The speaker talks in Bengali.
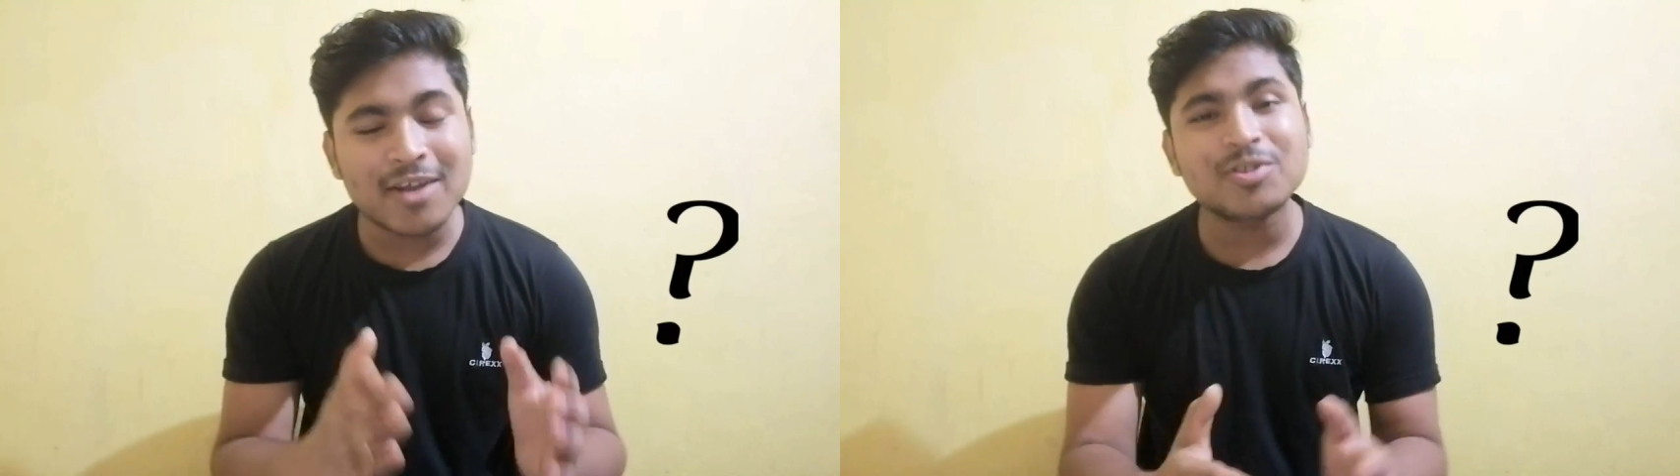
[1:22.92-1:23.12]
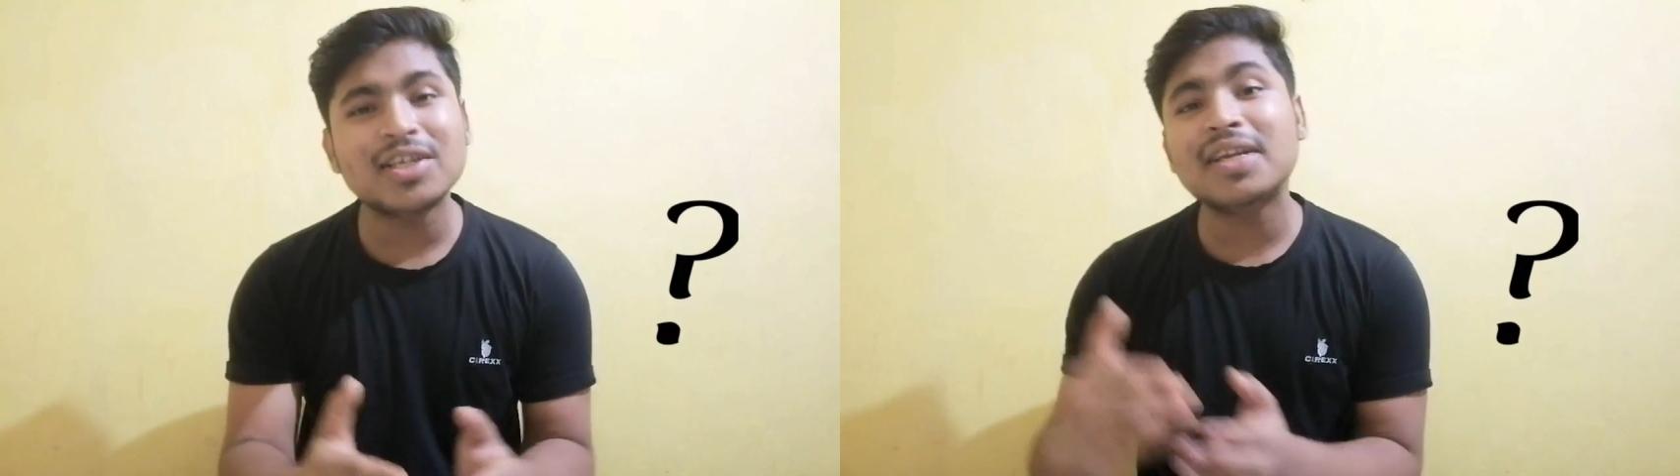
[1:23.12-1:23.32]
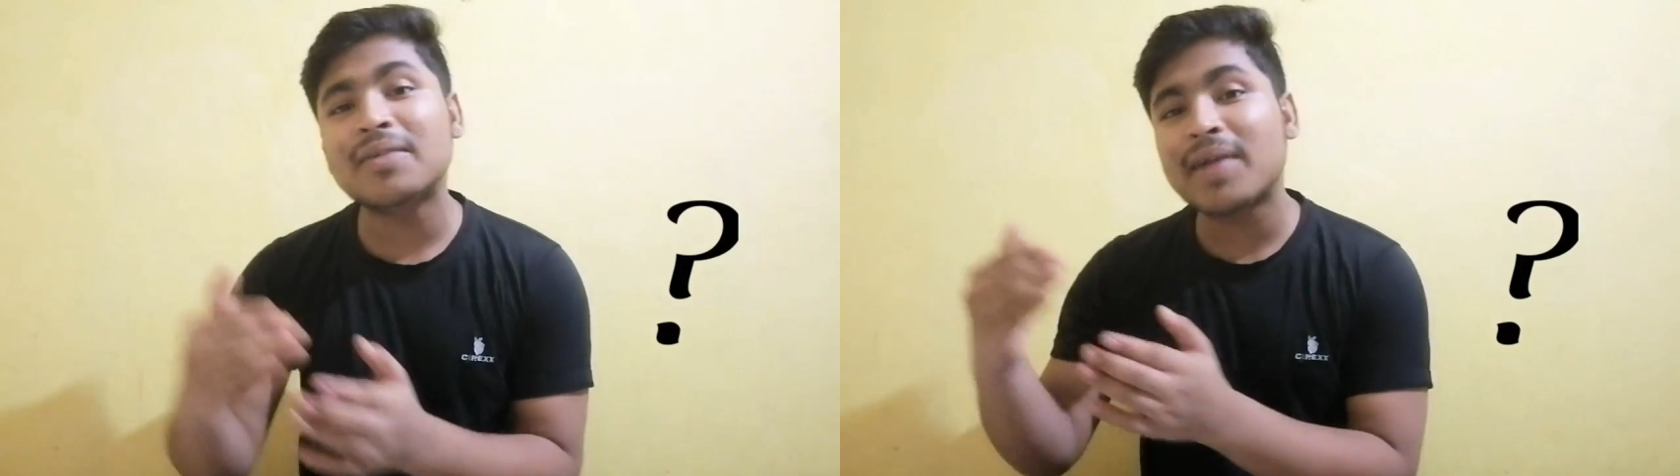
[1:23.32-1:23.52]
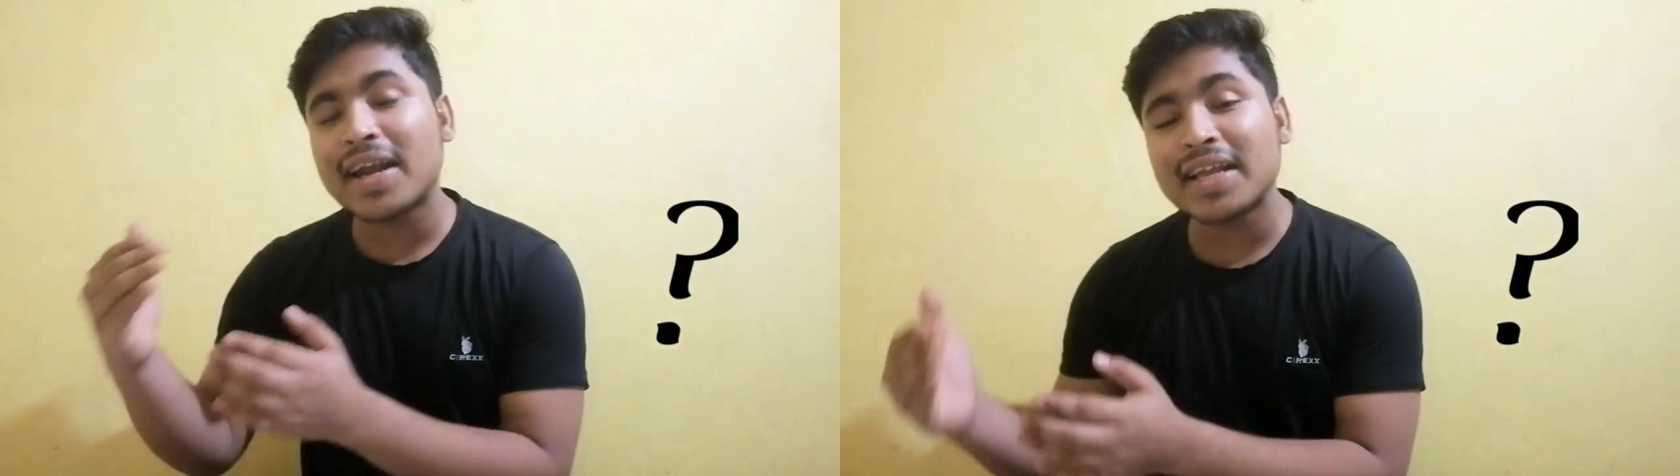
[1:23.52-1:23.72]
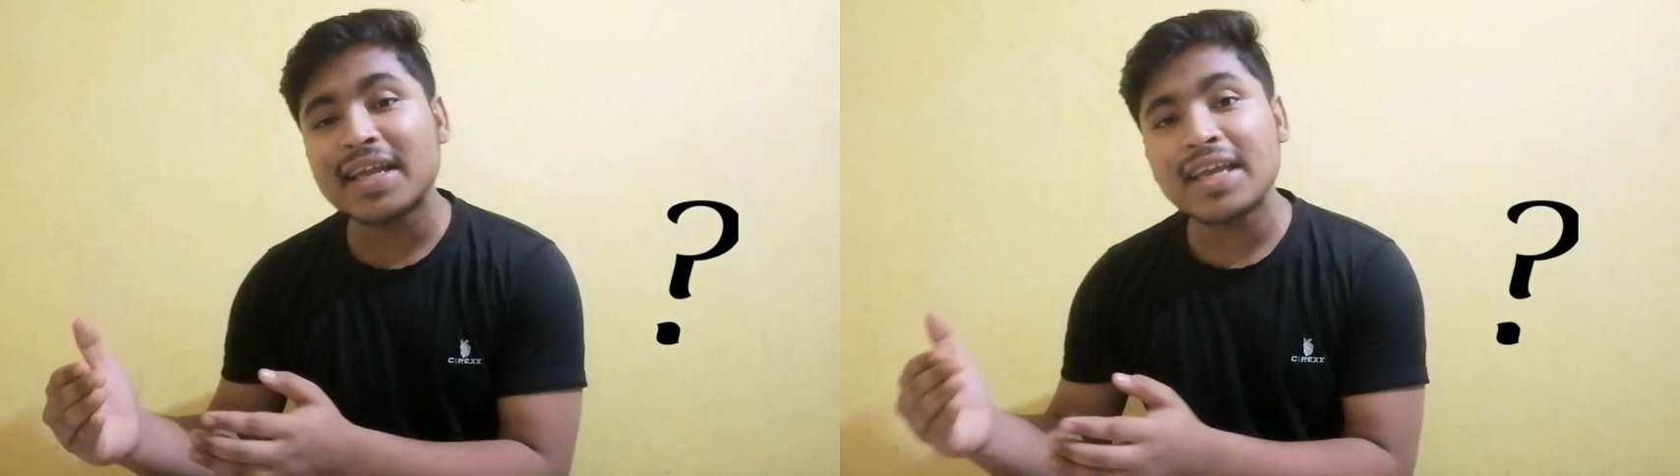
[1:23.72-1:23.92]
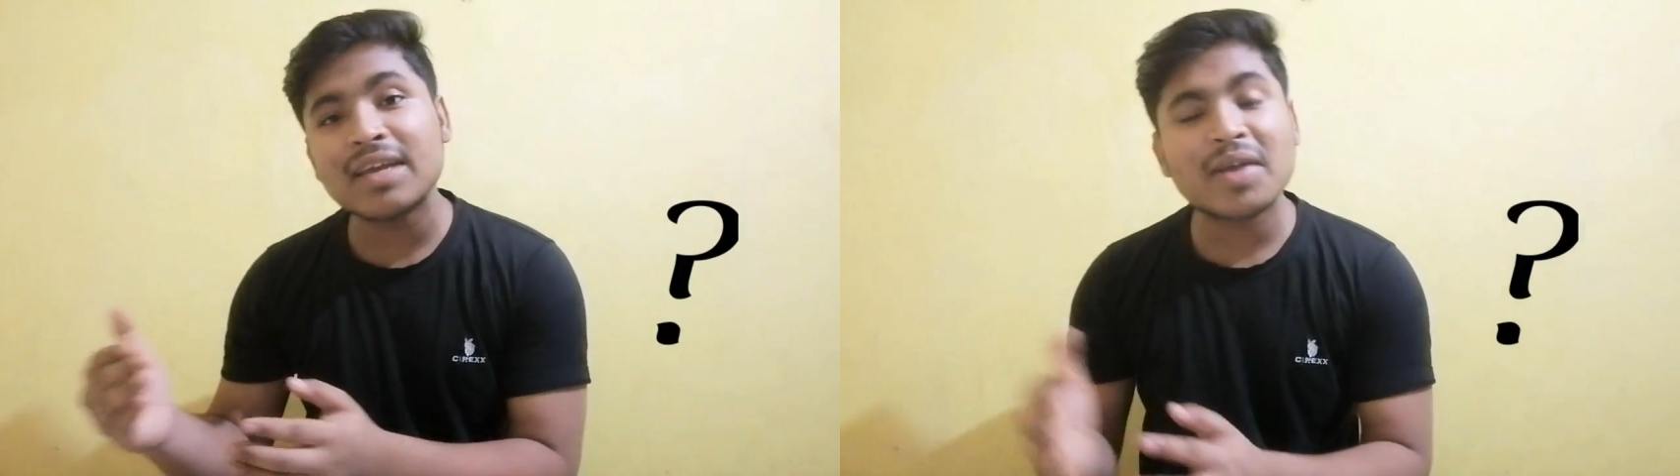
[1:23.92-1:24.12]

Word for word: মানে হচ্ছে রিব্র্যান্ডিং কি